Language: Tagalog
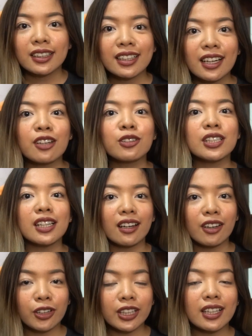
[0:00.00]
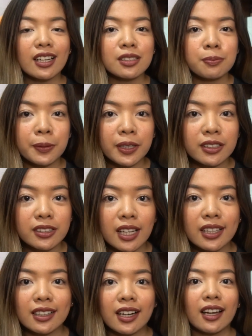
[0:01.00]
tinry ko silang i-organize per
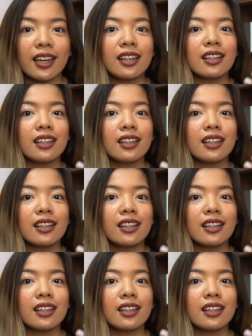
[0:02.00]
genre kaya